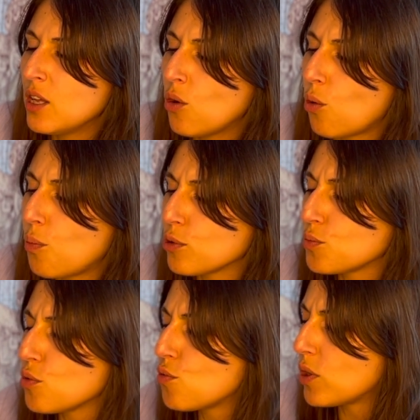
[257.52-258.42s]
On pense
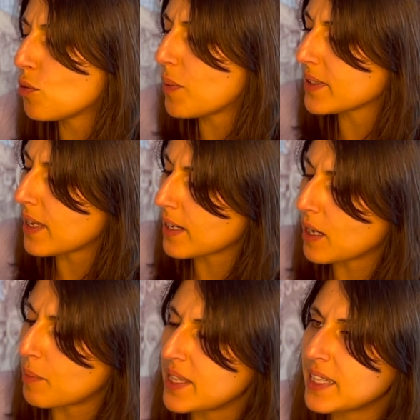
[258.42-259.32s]
beaucoup à nos pentacles,
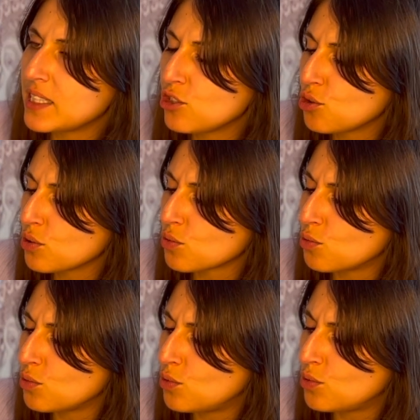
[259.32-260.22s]
hein, mais il y a des choses,
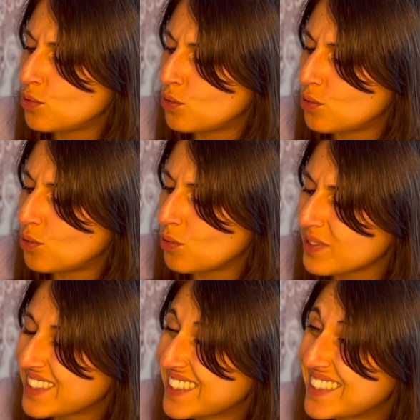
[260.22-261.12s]
on, on
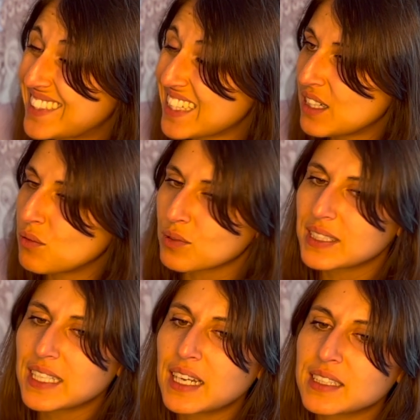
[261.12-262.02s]
tient, on
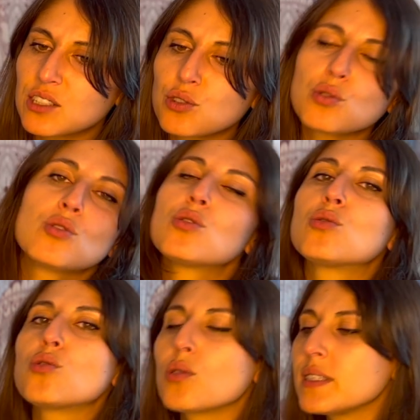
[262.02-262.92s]
tient à des choses
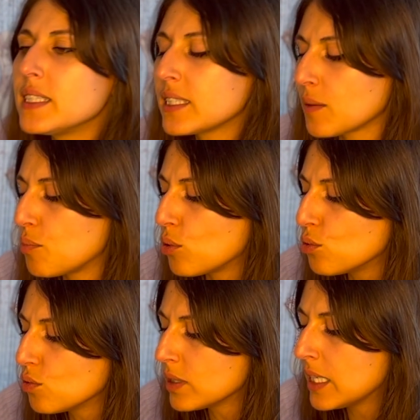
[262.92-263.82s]
toxiques pour
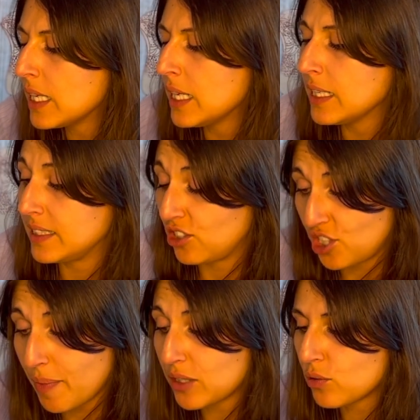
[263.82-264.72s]
nous ces
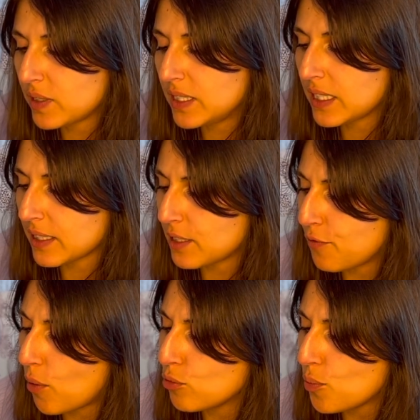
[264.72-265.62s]
schémas toxiques, ces
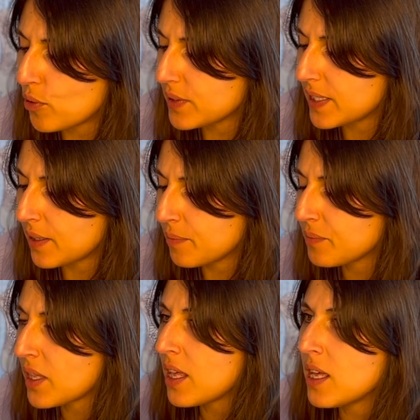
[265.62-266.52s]
formes de pensée.
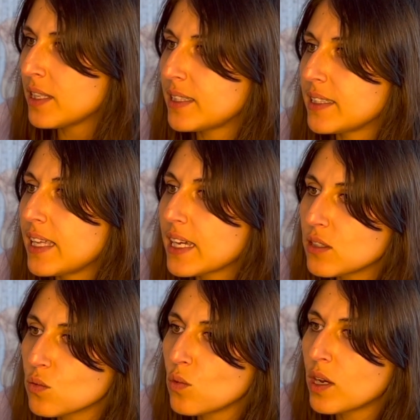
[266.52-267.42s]
Cette
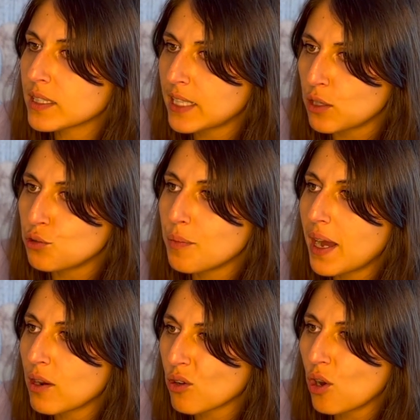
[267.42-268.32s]
guérison qui a du
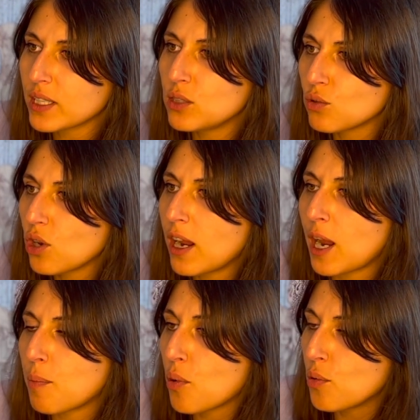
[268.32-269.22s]
mal encore, qui nous colle à
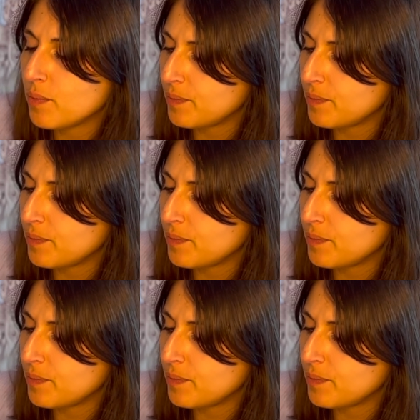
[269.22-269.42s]
la peau.